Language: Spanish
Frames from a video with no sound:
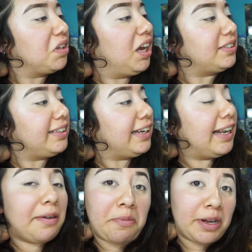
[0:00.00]
Así que
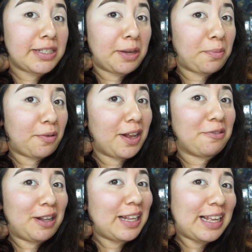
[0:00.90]
la vamos a estar
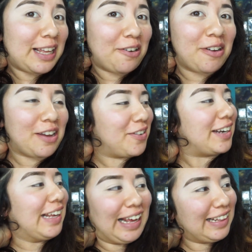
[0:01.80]
probando el día de hoy a ver
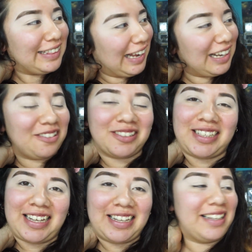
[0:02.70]
qué tal nos,
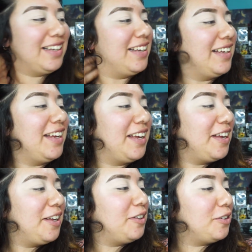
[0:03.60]
ha,
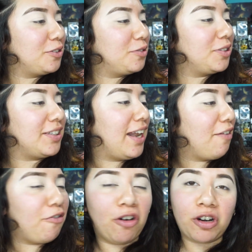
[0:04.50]
nos gusta la
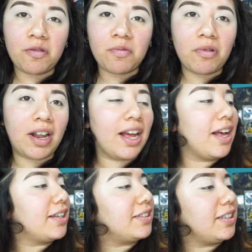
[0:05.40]

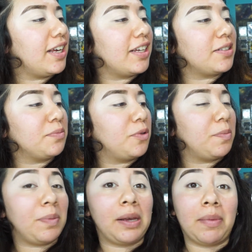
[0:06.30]
fórmula, si es muy
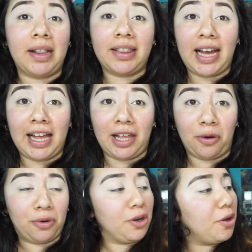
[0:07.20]
pigmentada
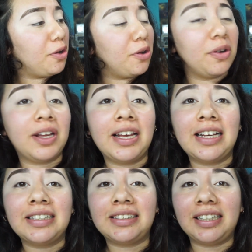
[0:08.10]
o no,
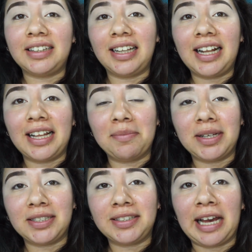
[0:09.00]
si tiene
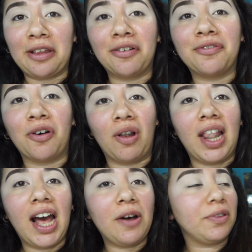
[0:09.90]
demasiado
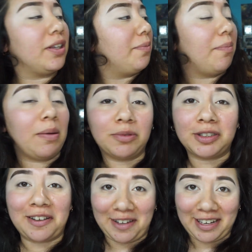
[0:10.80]
fallout,
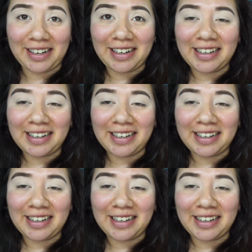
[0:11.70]
vamos a ver.